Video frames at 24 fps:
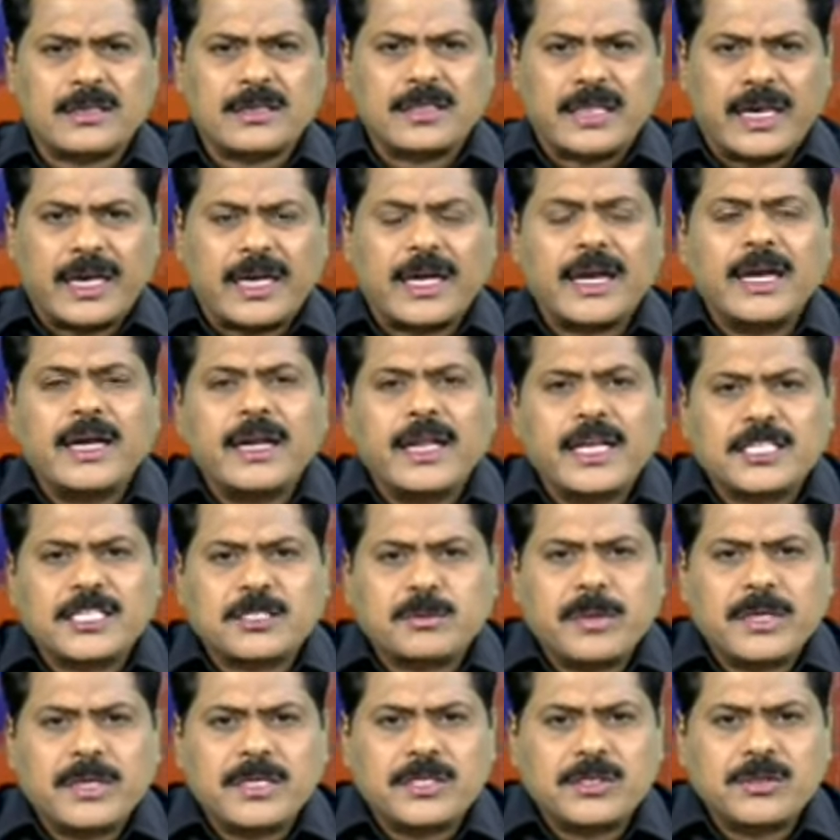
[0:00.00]
సెకండ్
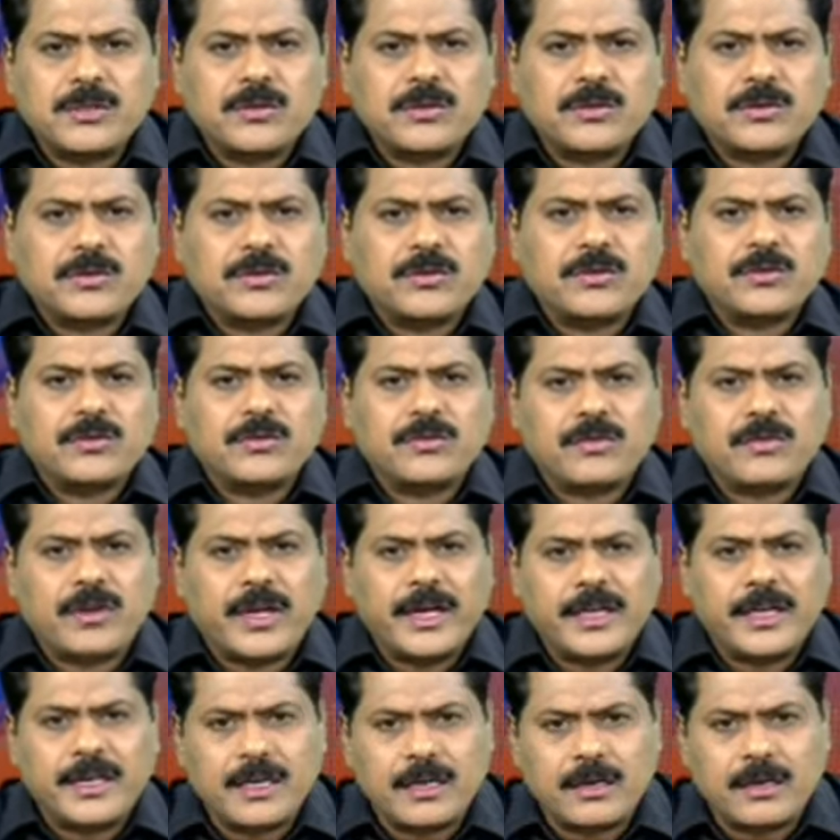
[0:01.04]
ఎక్స్పెన్సివ్
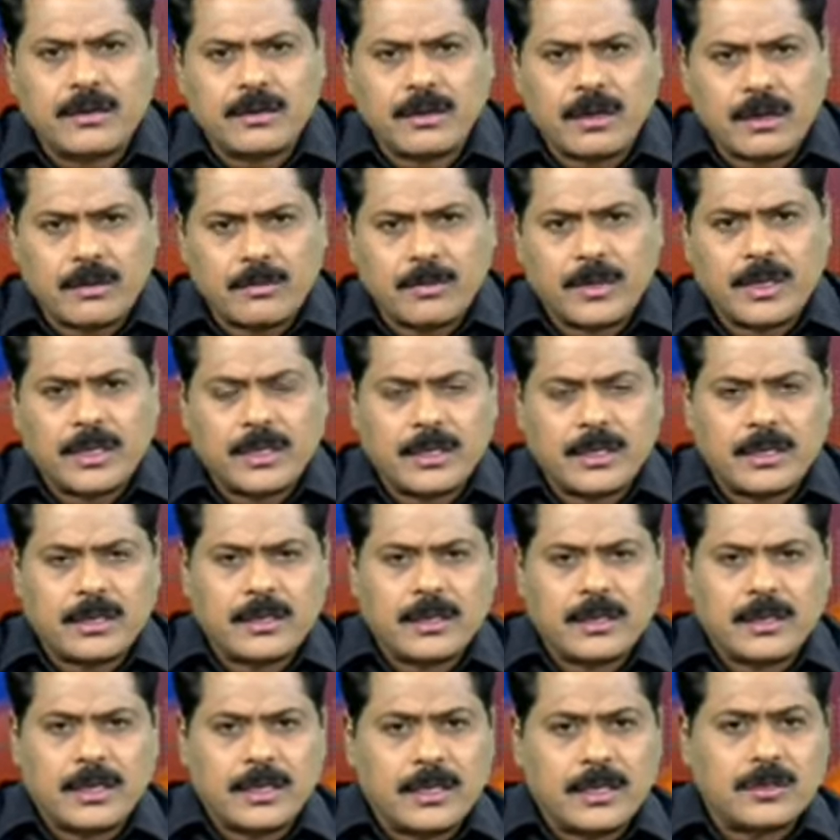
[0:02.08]
ఫ్లైట్ అంటున్నారు మరి
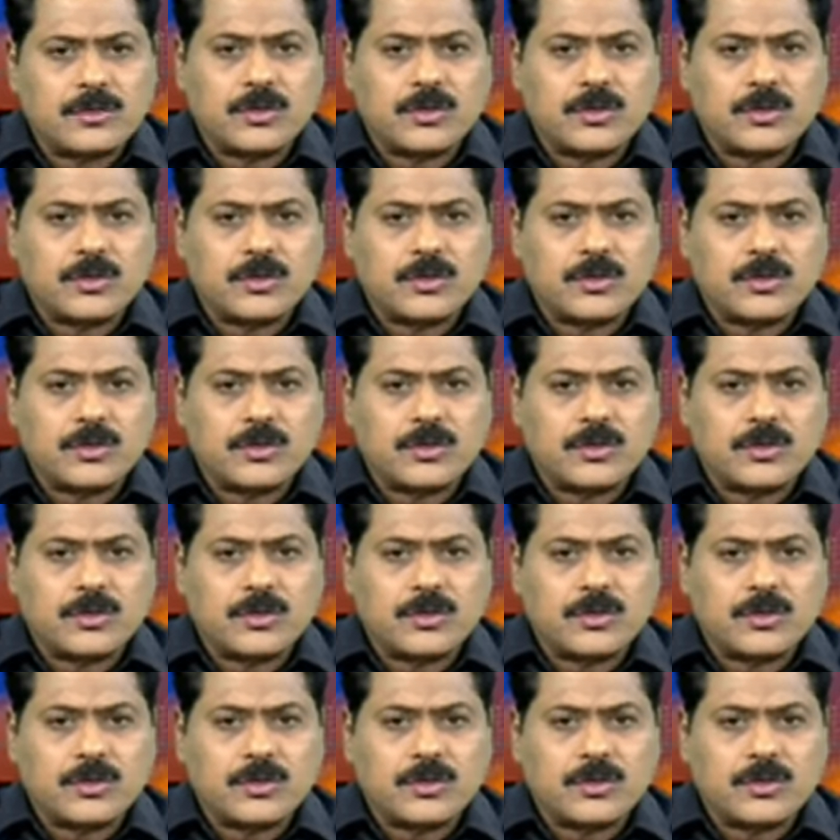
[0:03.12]
అంటే